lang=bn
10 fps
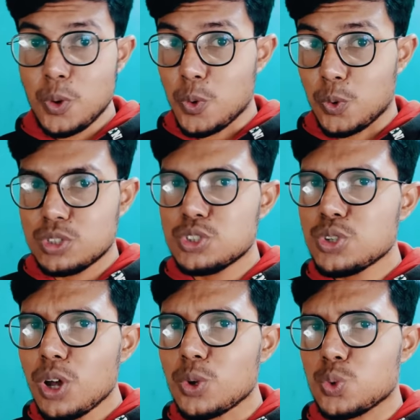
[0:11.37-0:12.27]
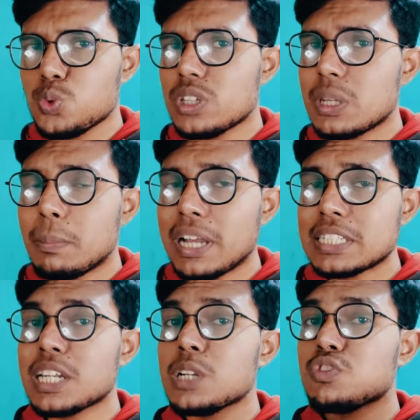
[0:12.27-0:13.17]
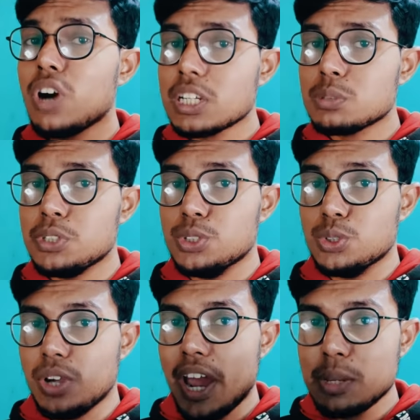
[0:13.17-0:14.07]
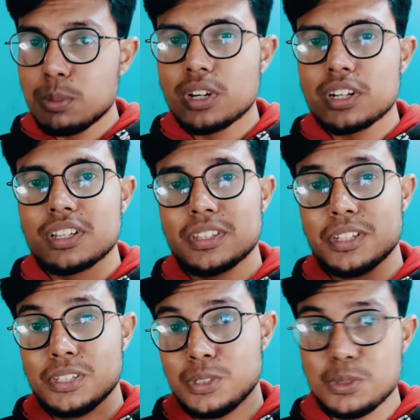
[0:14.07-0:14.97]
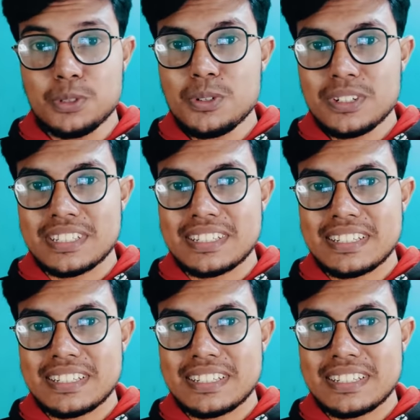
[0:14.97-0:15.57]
তো চলো দুই সালের ফার্স্ট ভিডিও হ্যারি পটারকে দিয়ে শুরু করি